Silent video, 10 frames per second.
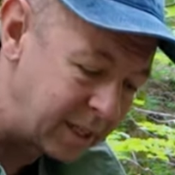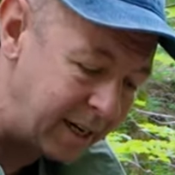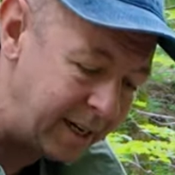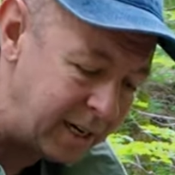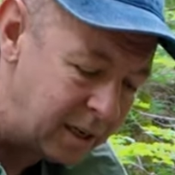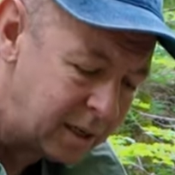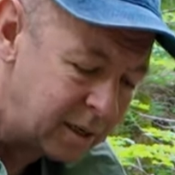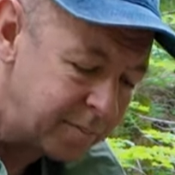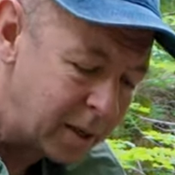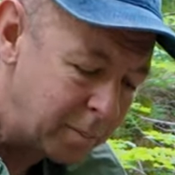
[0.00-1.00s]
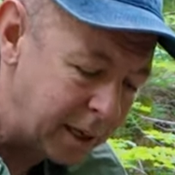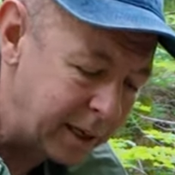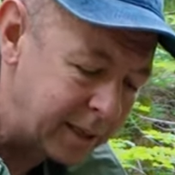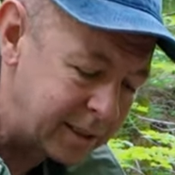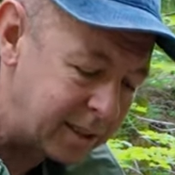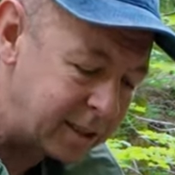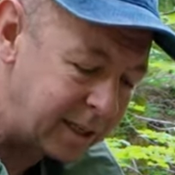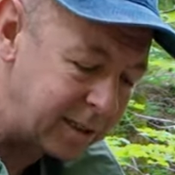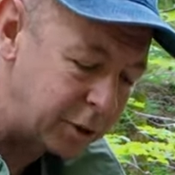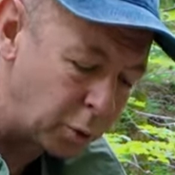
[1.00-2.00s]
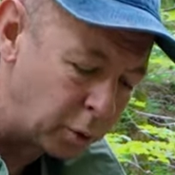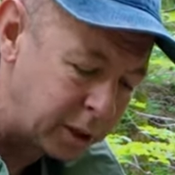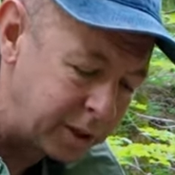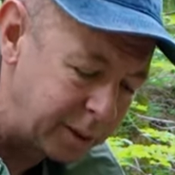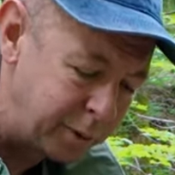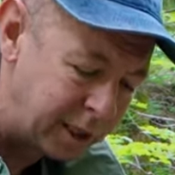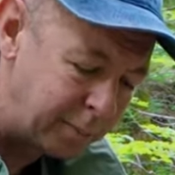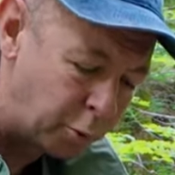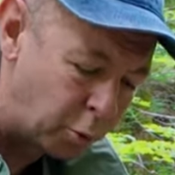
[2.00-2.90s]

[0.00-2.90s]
Daher mache ich es ganz gern so, dass ich mir den